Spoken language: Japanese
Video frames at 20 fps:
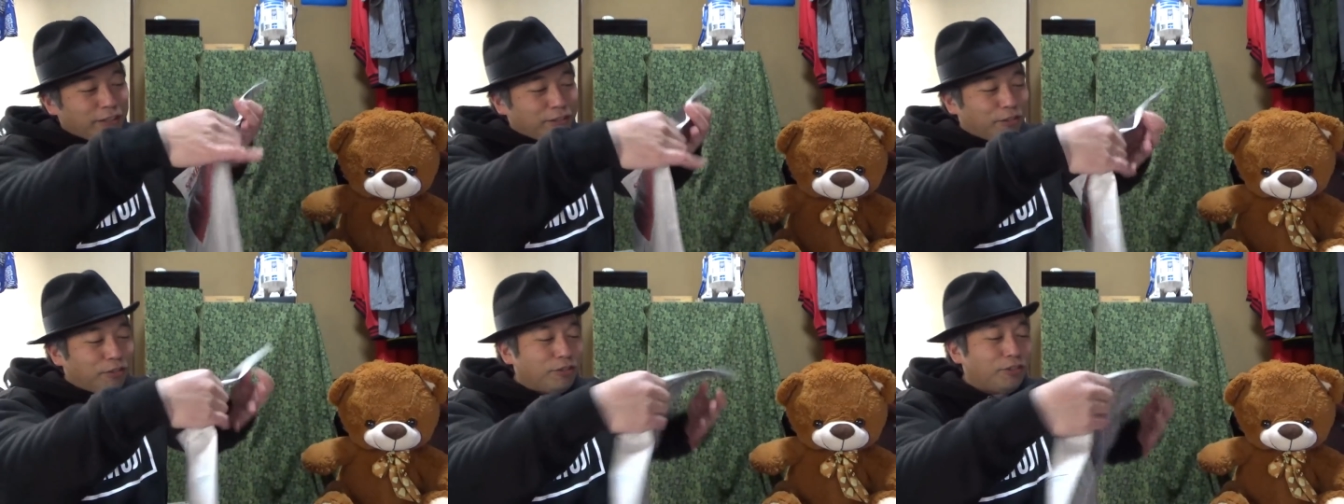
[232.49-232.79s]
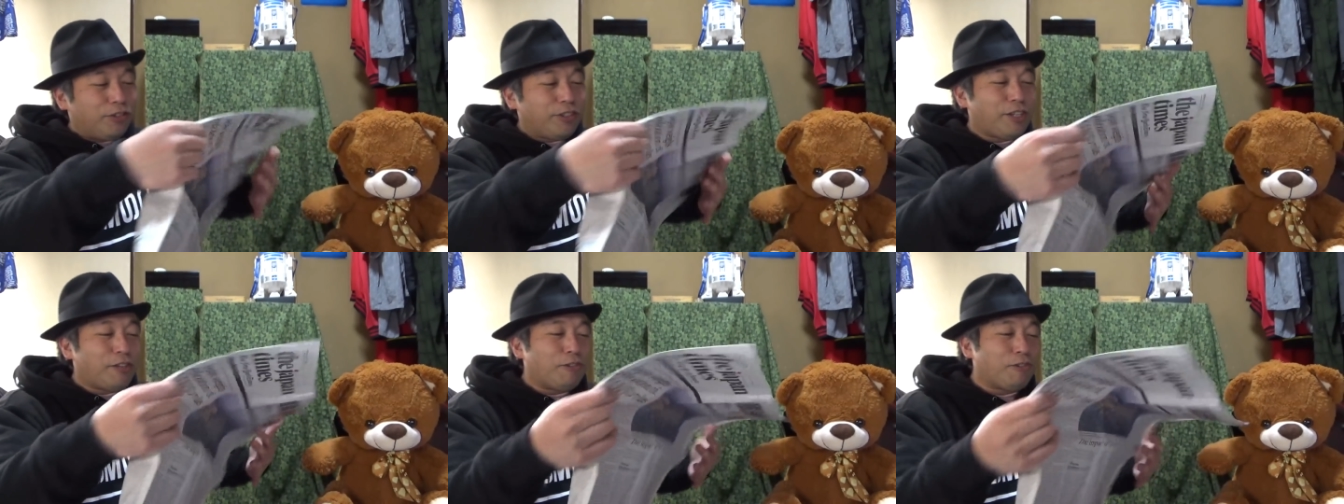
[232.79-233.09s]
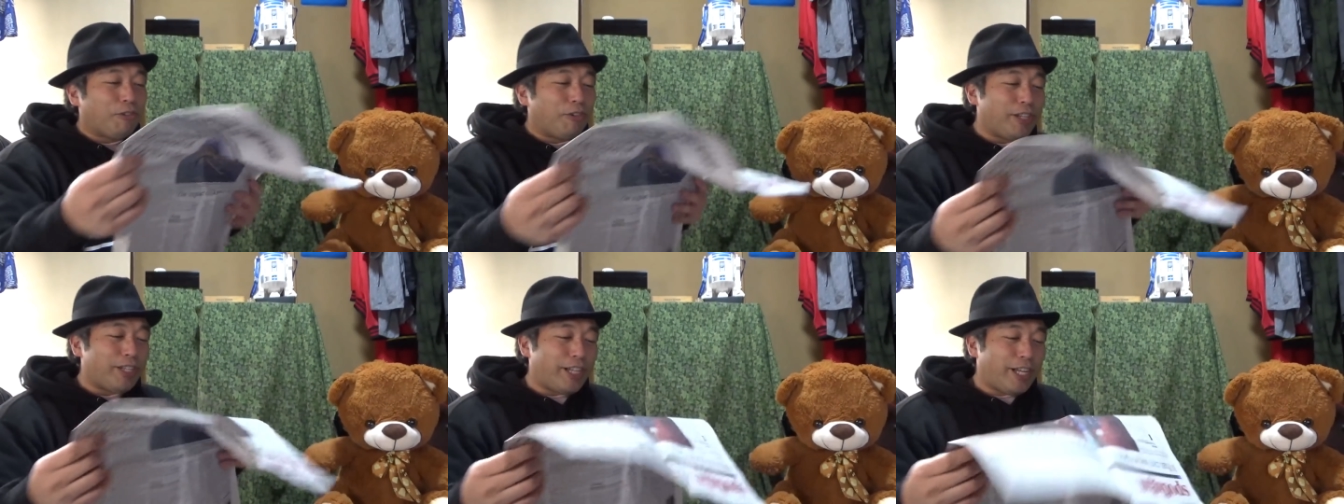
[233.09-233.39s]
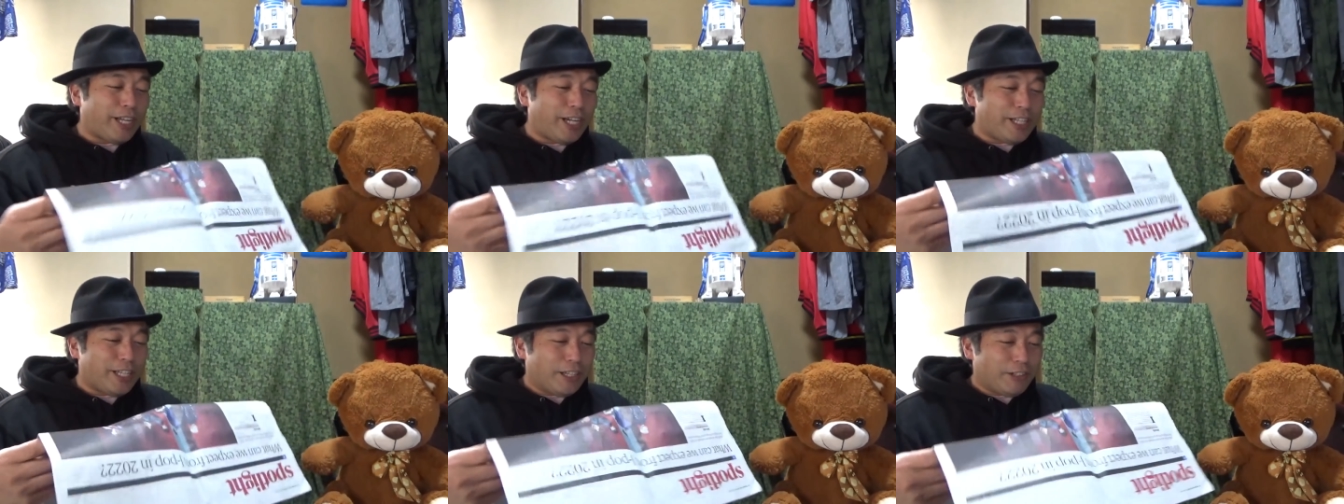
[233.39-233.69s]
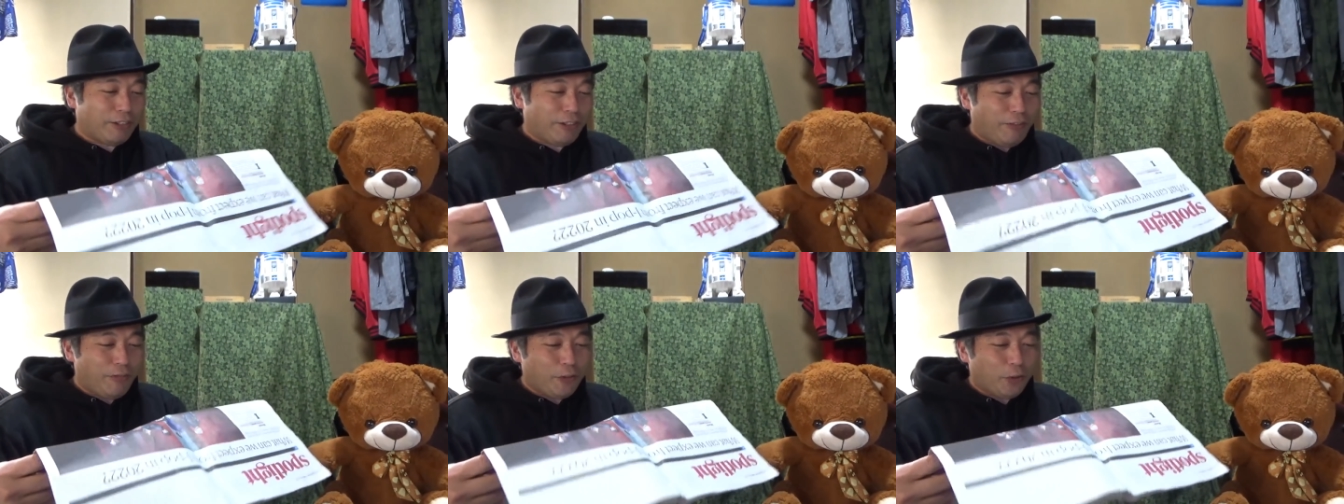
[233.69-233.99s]
本当に誇り高いな
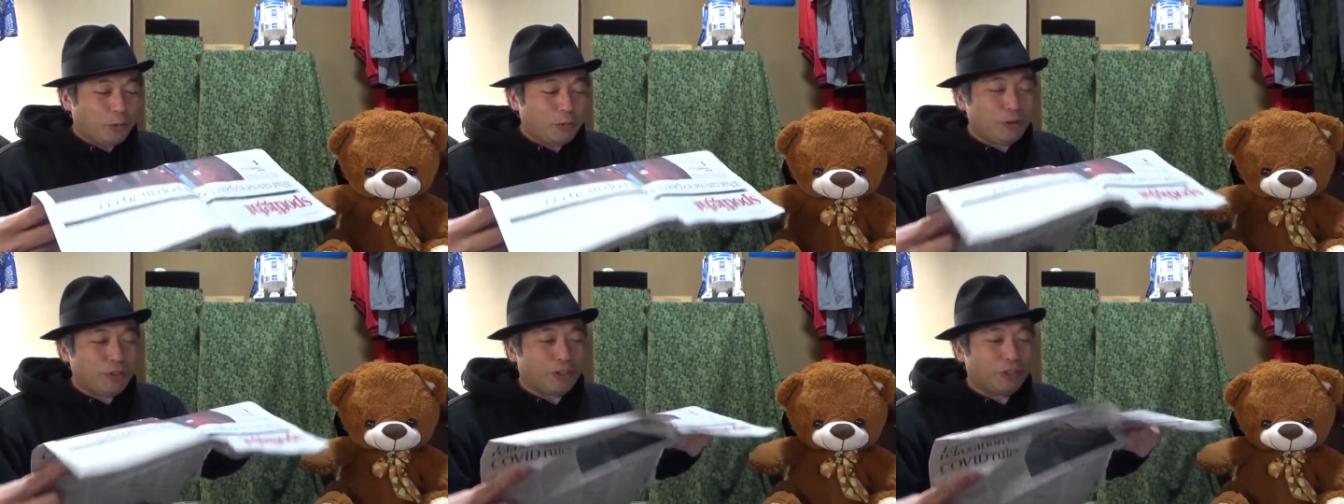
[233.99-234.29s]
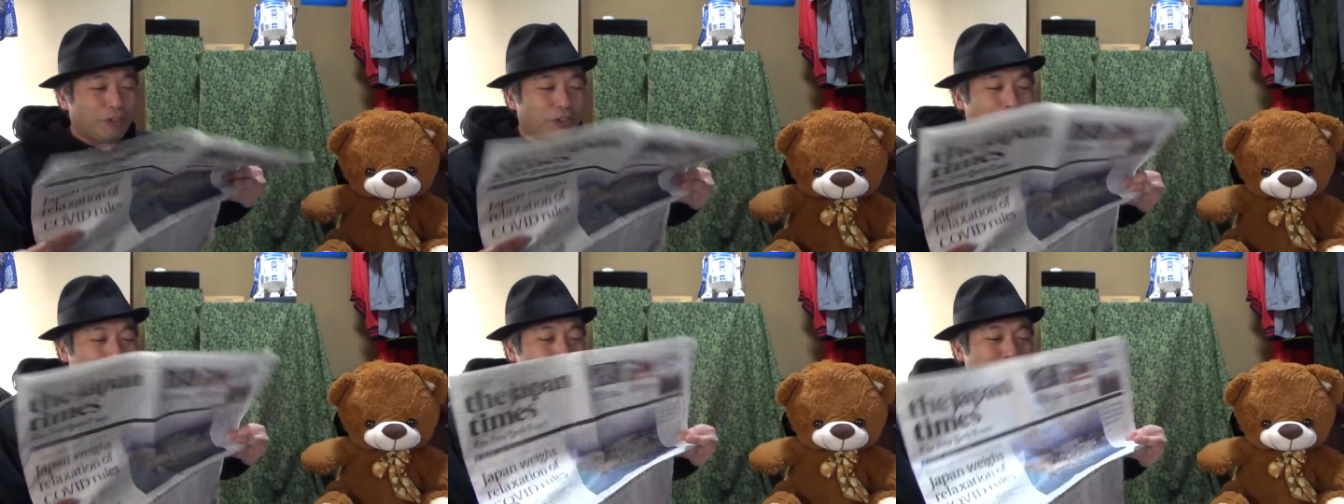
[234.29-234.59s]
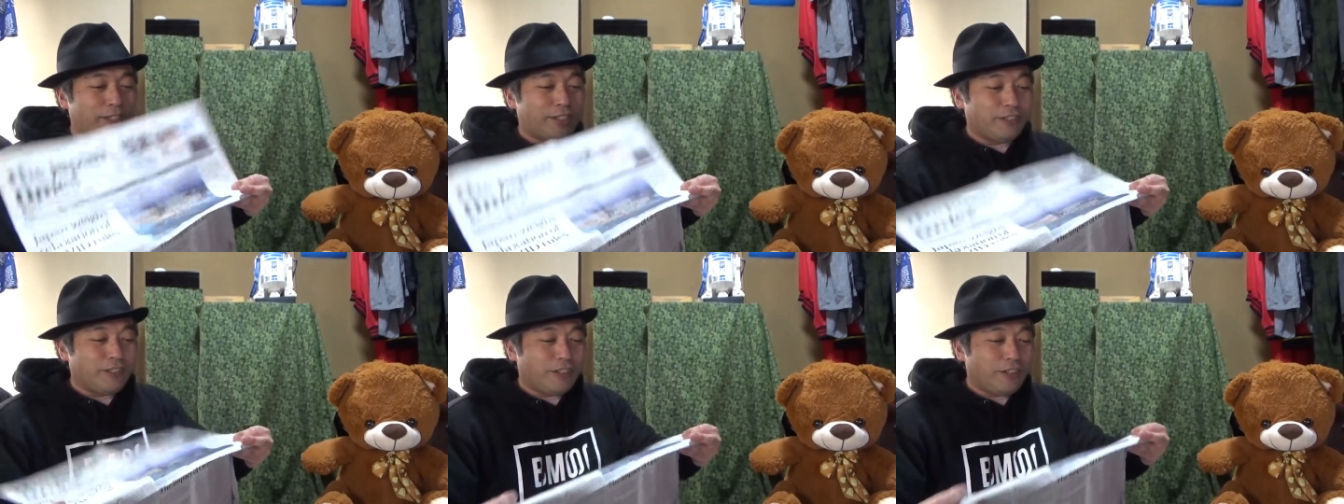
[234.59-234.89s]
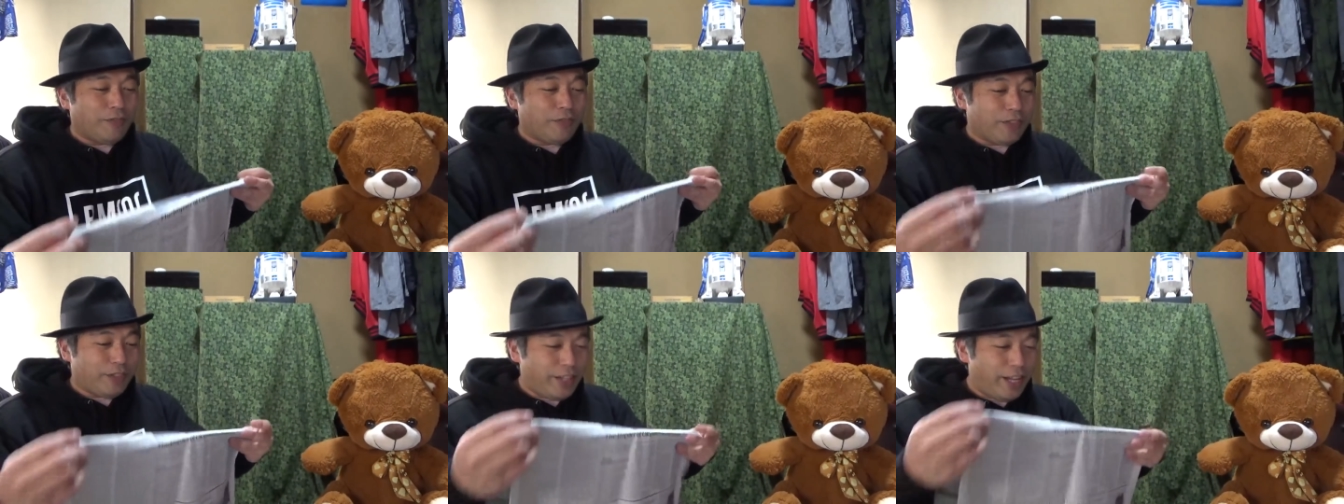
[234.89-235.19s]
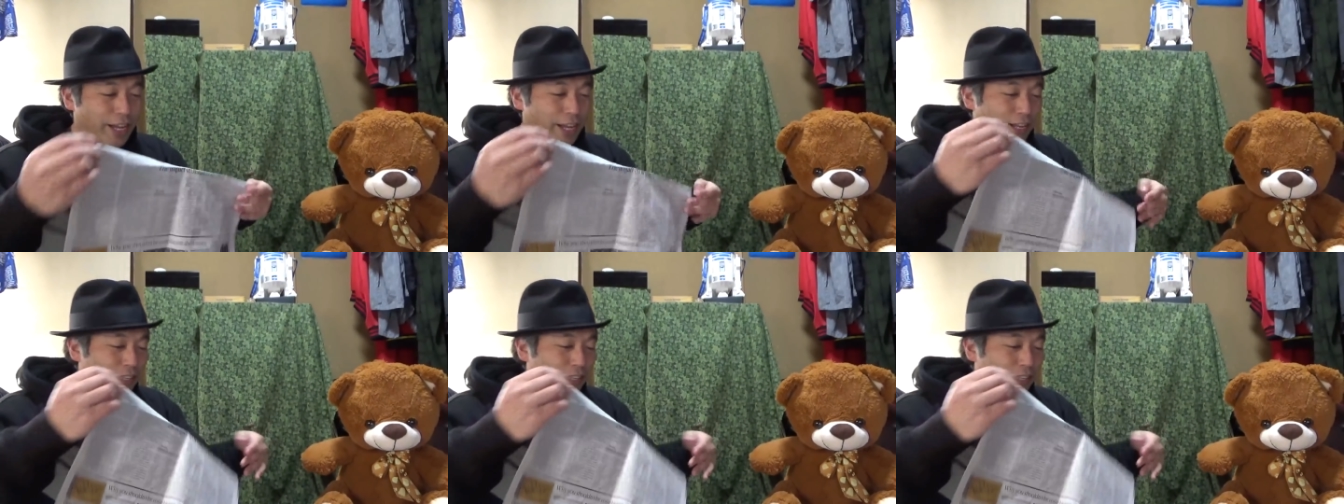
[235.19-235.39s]
と思うところですよ。ね。